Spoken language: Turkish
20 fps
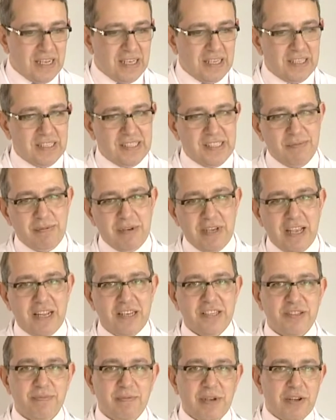Hızlı bir
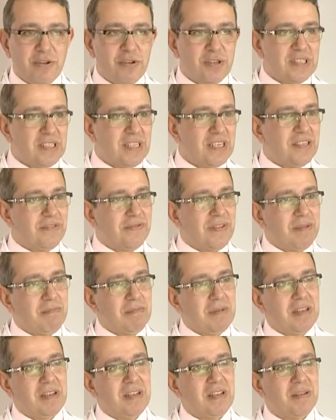gelişme gösterir
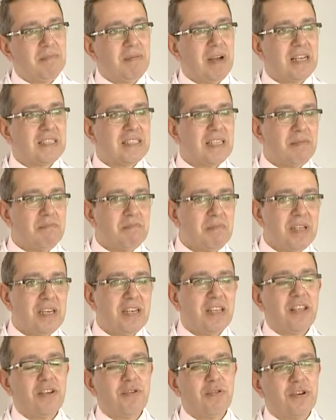ve bazen
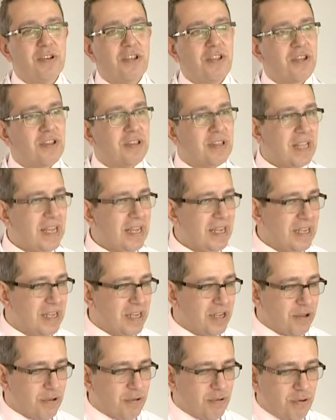1-2 gün içinde
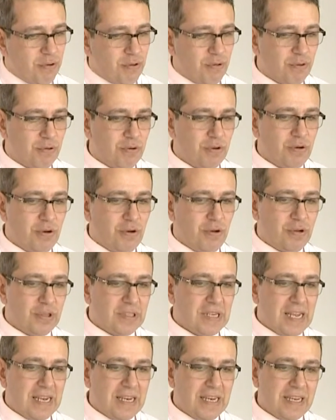çocuğun
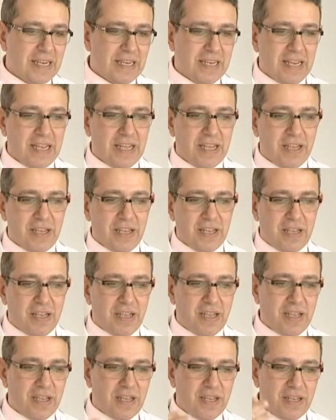özellikle
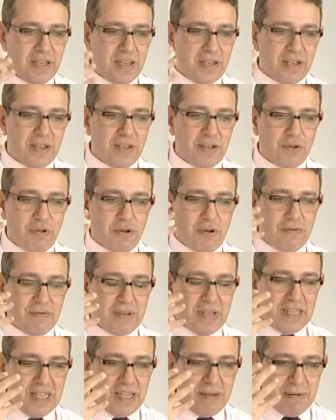
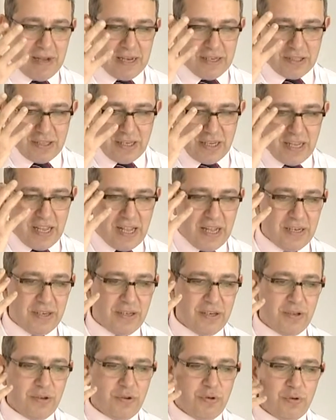gövdede başlayan,
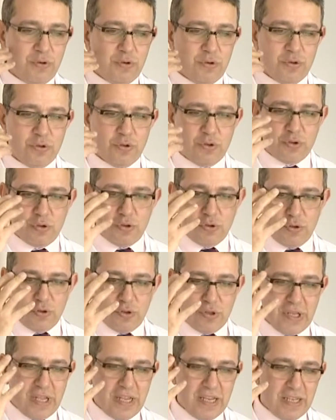
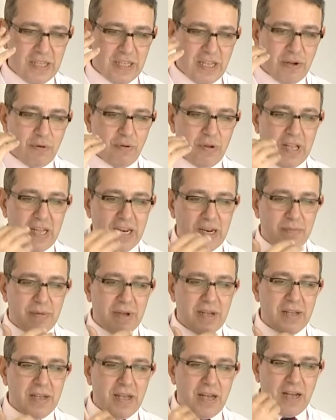yüzde de olan
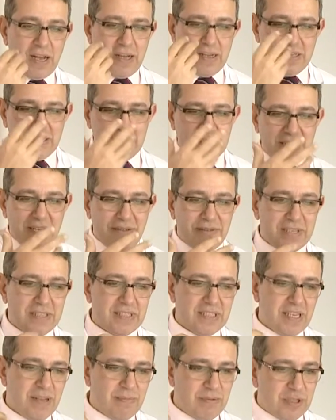ama ağız
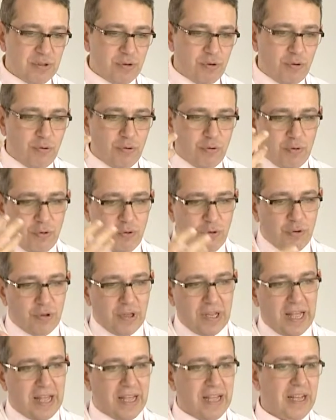çevresinde bir
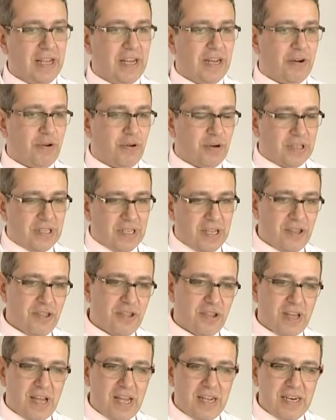soluklukla ortaya
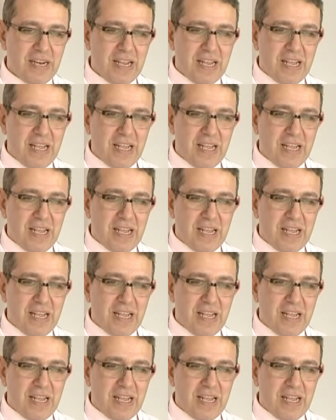çıkan